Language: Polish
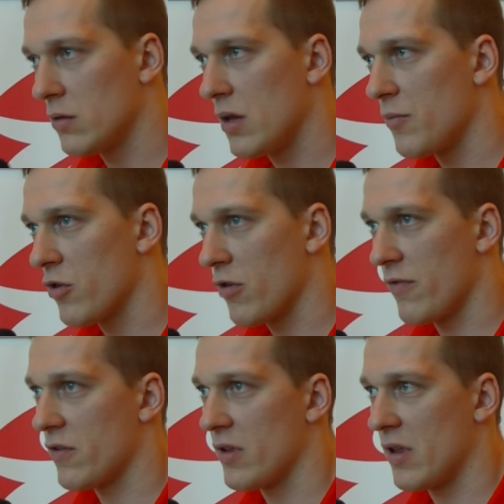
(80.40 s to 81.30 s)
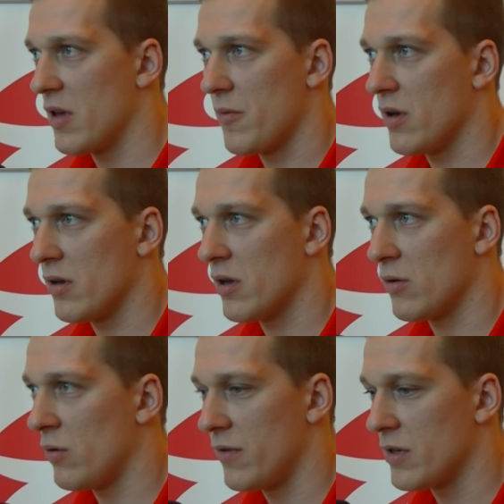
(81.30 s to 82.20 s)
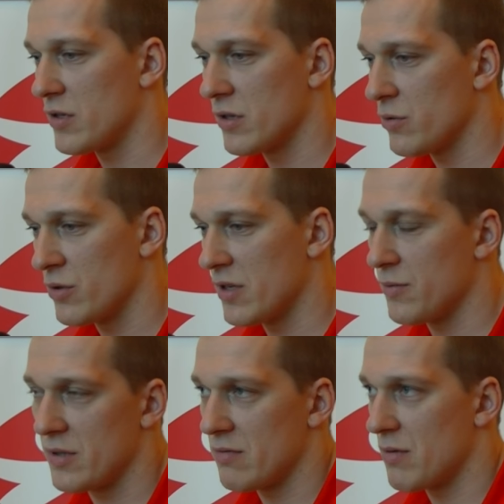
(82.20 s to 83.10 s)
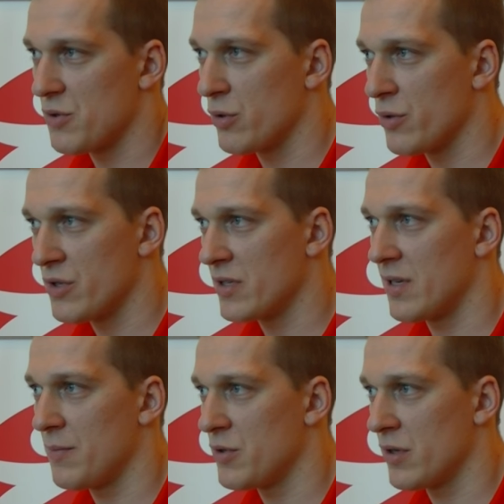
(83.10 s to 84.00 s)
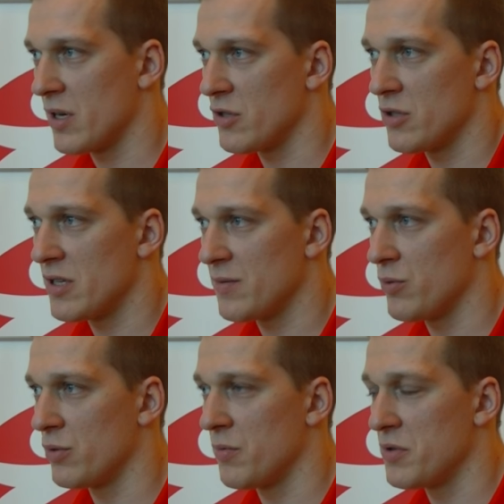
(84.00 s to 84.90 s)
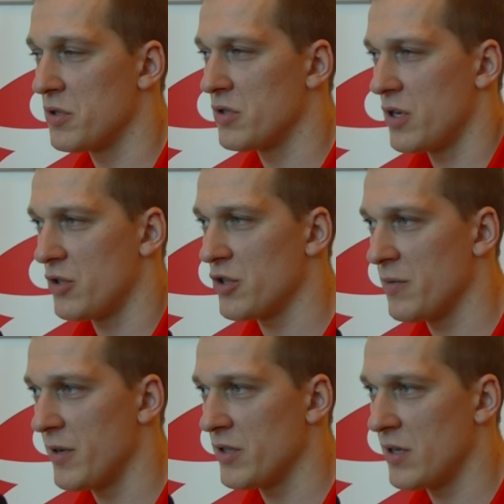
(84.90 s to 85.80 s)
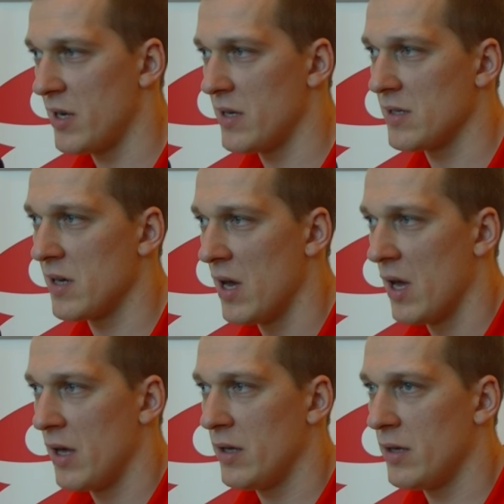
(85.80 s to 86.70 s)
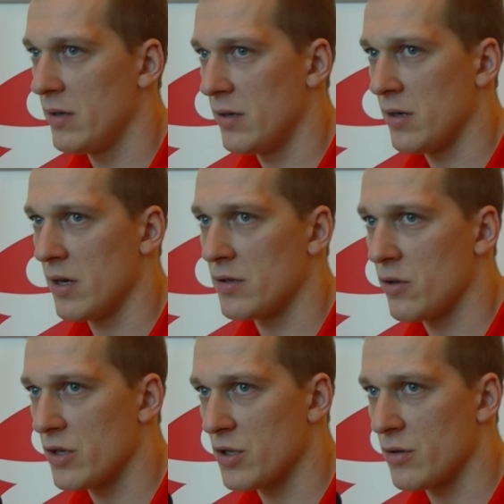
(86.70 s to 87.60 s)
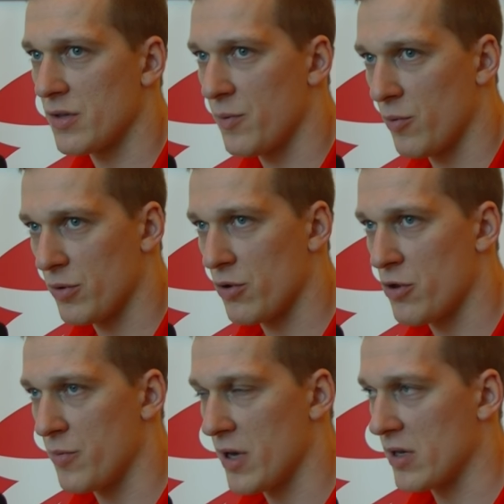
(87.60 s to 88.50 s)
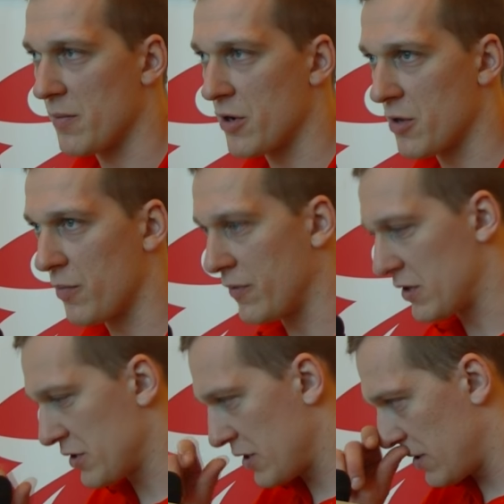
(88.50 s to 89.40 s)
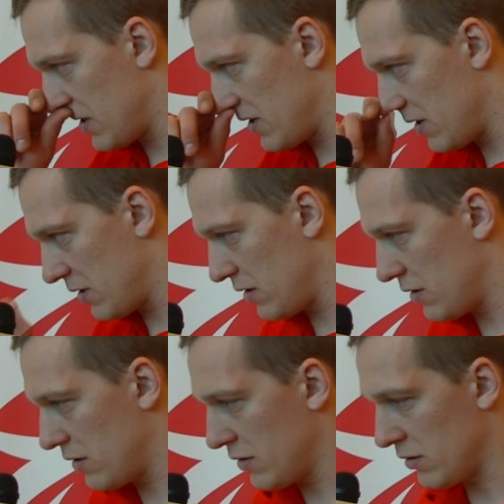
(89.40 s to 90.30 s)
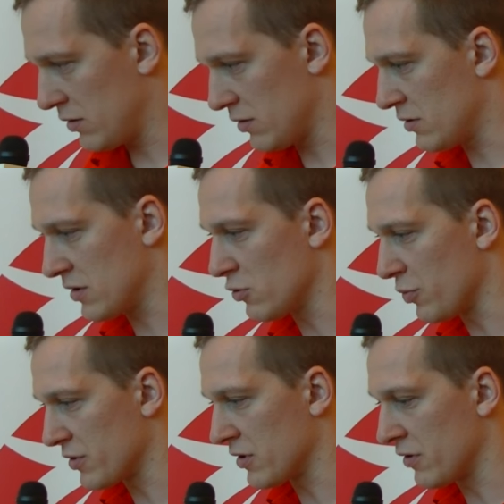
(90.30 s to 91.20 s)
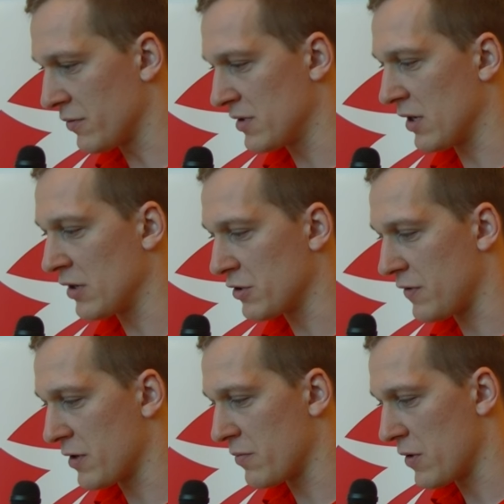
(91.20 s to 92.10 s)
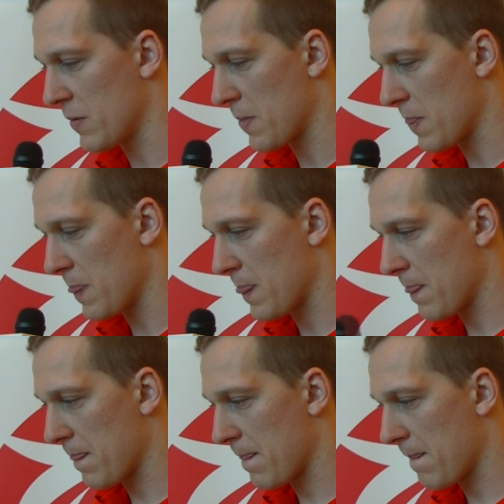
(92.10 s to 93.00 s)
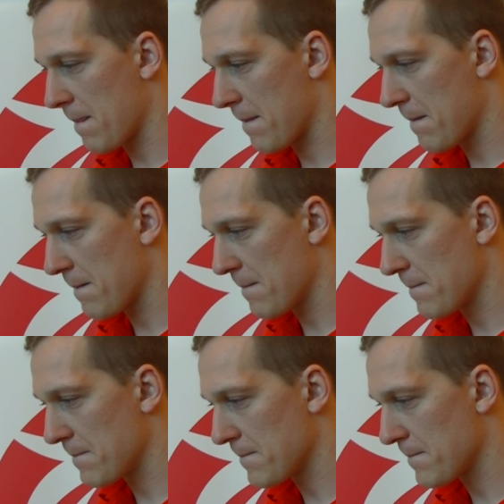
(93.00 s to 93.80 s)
Na Mistrzostwach Świata nie ma kalkulowania, że który zespół jest słabszy, który jest lepszy. Każdy zespół to będzie ciężki mecz dla nas i, i do każdego zespołu podchodzimy jak najbardziej poważnie i, i ze stuprocentowym zaangażowaniem. A jakby